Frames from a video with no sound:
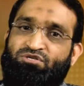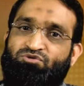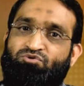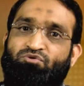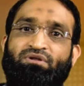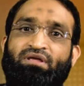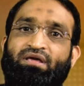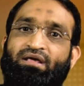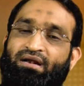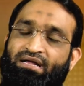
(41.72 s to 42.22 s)

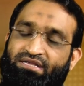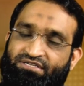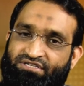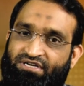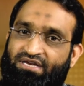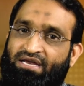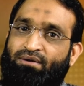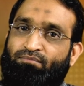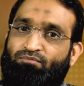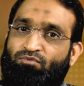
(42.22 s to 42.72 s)
చేసుకుని
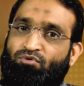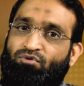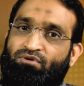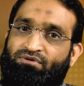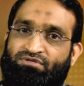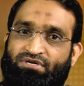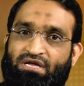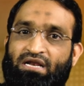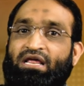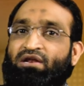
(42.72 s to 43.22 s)
రాజకీయము
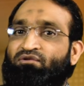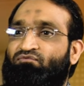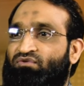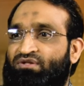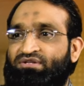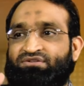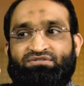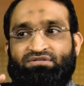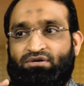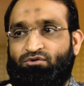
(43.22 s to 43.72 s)
చాలా
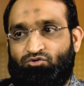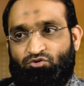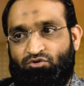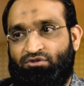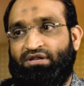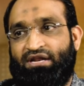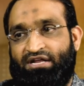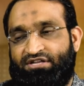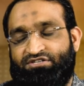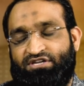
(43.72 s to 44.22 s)
ఇన్ఫ్లుయెన్స్
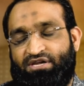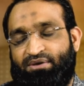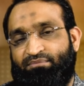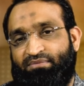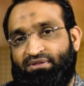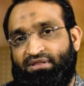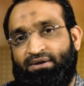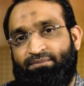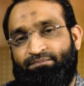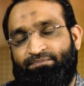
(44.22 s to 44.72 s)
అవుతుంది రాజకీయం
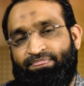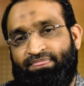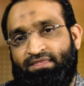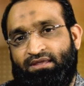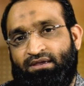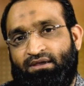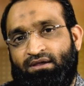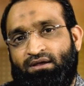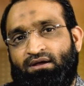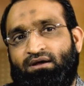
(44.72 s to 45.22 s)
మీద
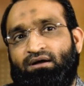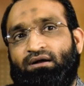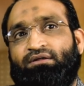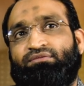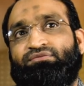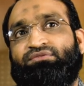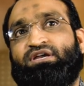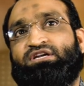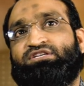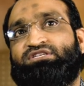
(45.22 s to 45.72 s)

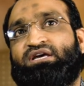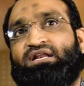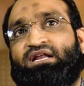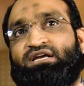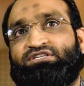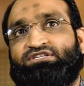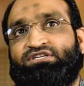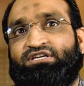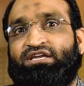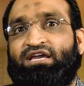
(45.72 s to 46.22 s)
దేశ
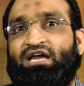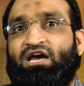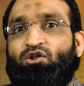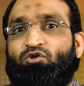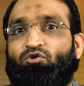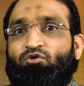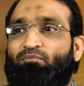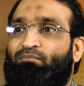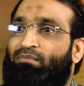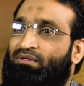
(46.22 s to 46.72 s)

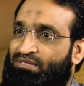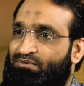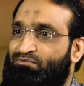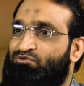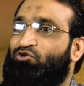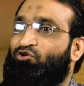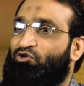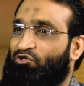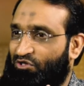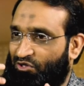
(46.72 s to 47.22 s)
రాజకీయాలు మతం
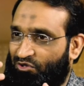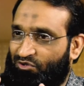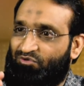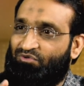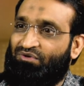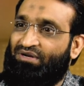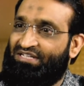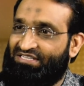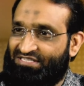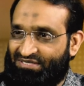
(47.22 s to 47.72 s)
చుట్టూ
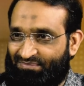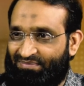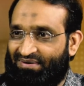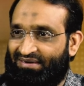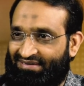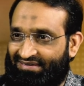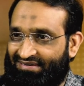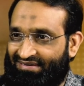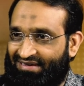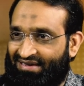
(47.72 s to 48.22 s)
తిరుగుతున్నాయని
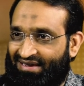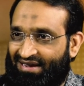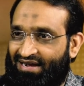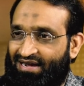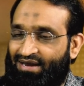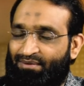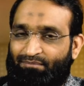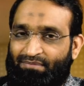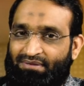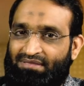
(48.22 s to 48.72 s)
చెప్పాలి
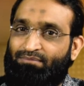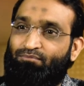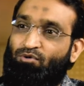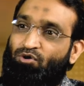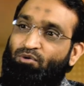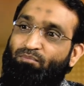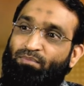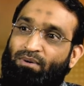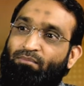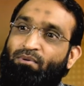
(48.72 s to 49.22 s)
అంటే మతం
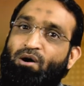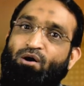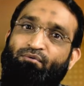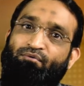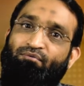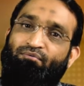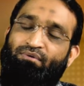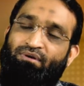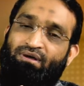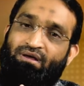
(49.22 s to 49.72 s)
ఒక ప్రభావం
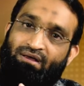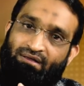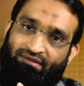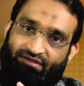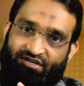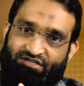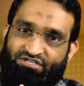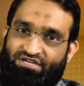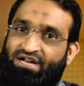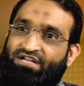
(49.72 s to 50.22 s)

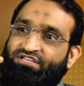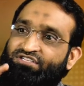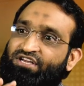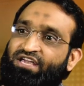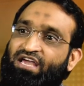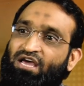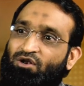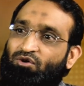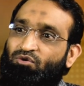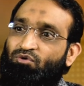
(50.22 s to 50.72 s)
దేశ
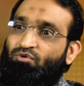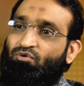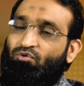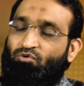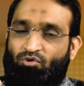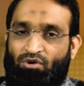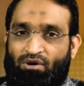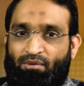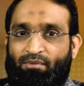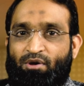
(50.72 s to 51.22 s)
రాజకీయాల్లో
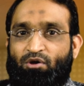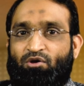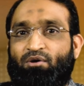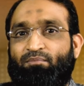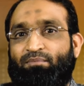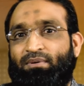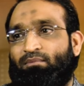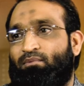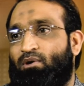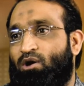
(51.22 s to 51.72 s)
కులం యొక్క
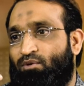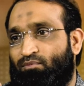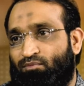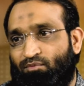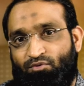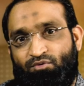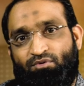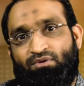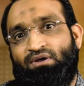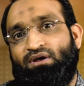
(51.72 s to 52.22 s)

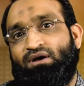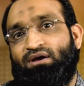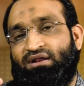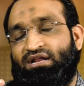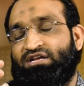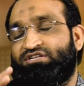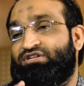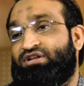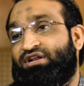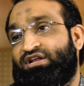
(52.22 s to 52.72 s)
ప్రభావము
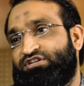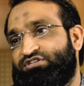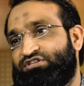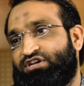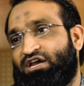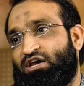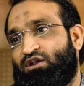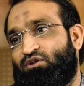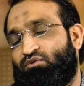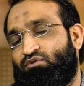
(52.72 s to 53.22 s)
రాష్ట్ర
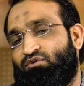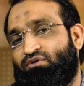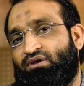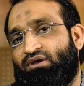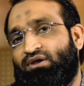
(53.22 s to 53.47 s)
రాజకీయాల్లో